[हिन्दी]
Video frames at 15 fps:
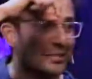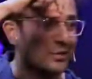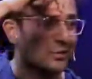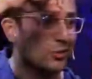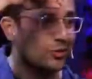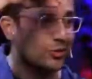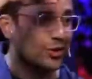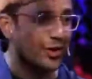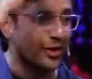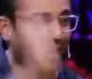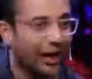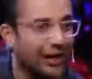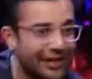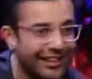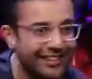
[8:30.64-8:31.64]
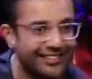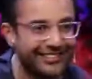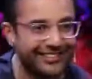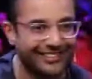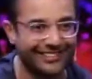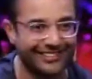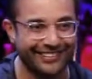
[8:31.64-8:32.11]
ऐसे सोल्यूशन निकाल ही नहीं
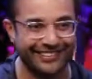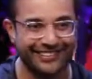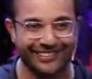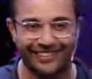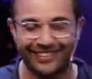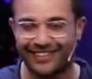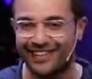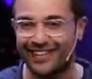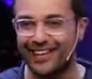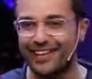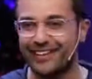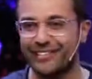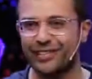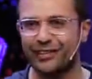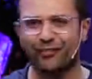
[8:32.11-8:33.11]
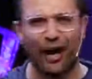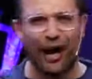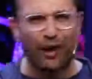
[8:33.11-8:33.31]
सकते सिर्फ